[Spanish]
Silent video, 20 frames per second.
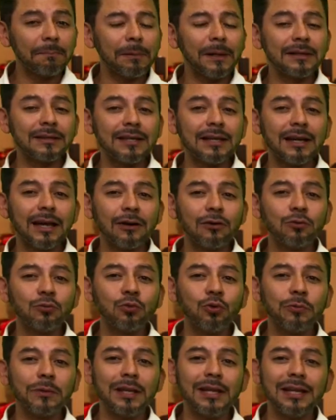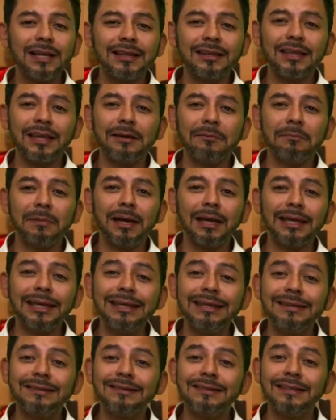platicaron muy bien el tema
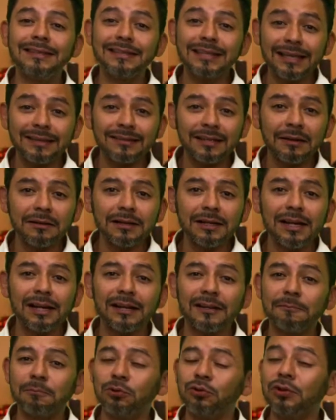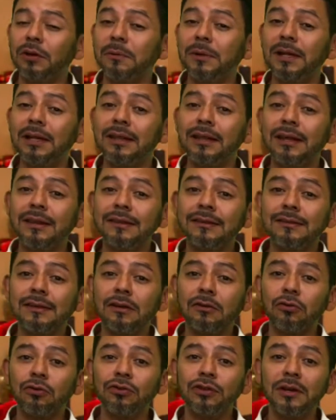y si ya saben las responsabilidades
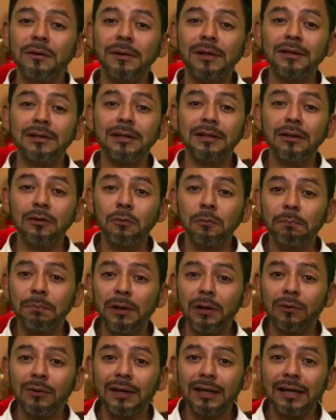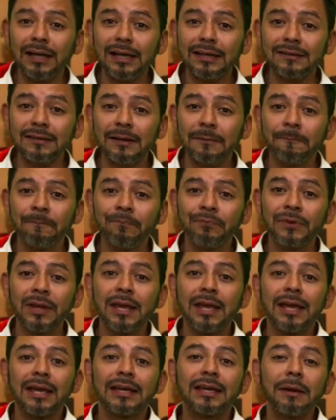que conlleva el tener un perro en casa,
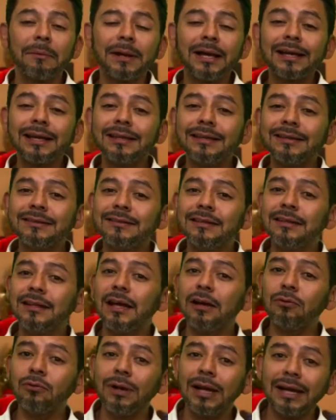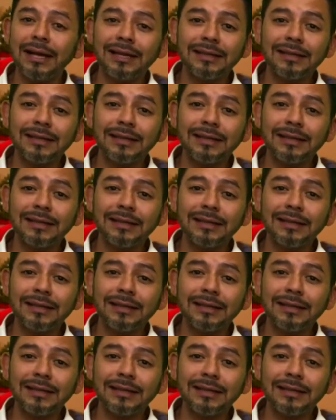que habrá que destinar una